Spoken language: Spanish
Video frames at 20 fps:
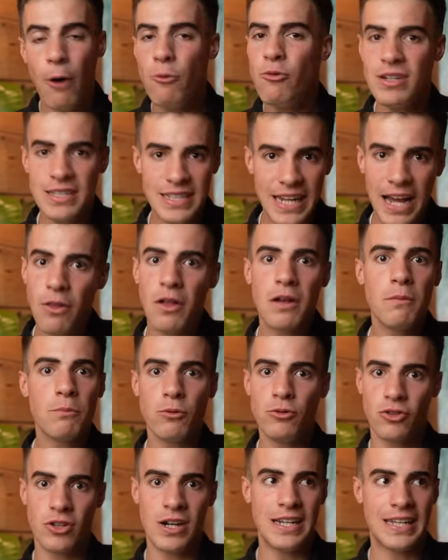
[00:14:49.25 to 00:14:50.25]
Aún no has llegado al
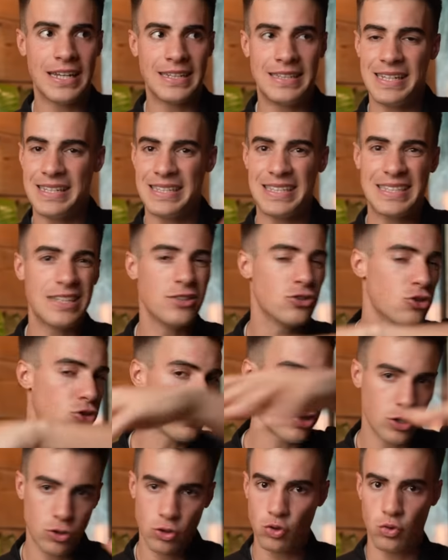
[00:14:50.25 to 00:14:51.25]
punto en el que tienes ese
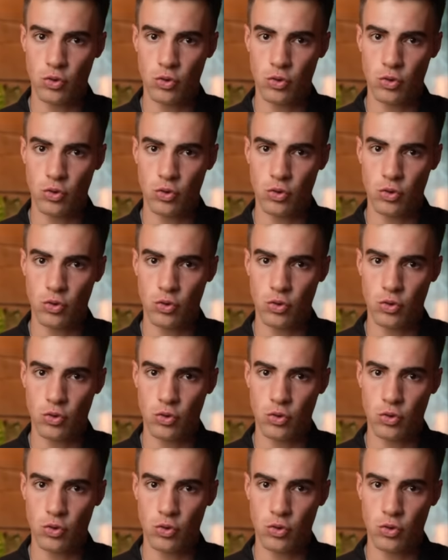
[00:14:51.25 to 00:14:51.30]
entorno que tú